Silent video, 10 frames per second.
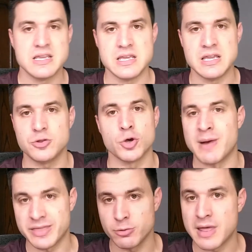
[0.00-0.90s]
y
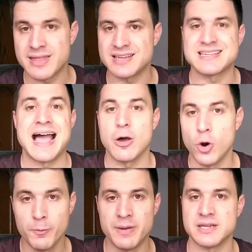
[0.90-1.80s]
tomar ciudades a
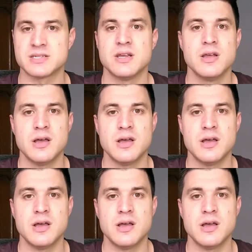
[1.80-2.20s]
golpes,